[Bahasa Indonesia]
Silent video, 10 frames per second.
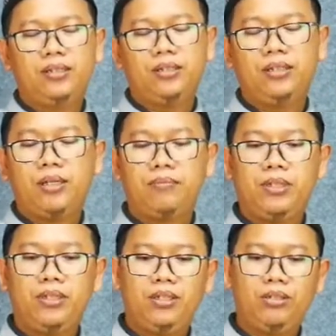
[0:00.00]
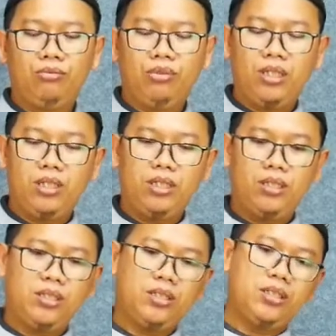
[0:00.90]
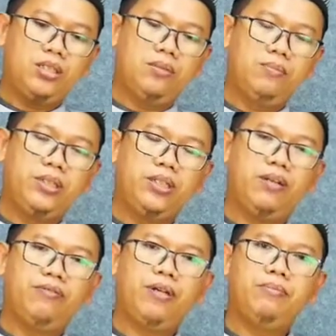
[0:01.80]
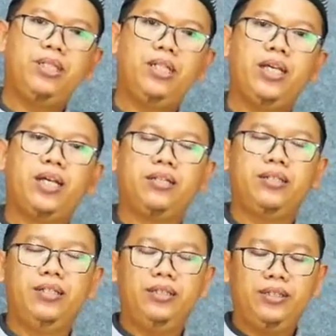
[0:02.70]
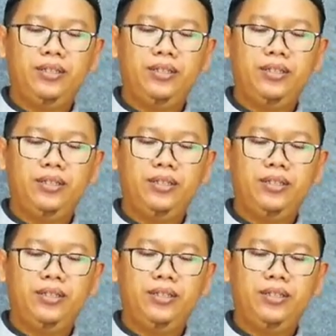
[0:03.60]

Kitab ini sudah sedemikian familiarnya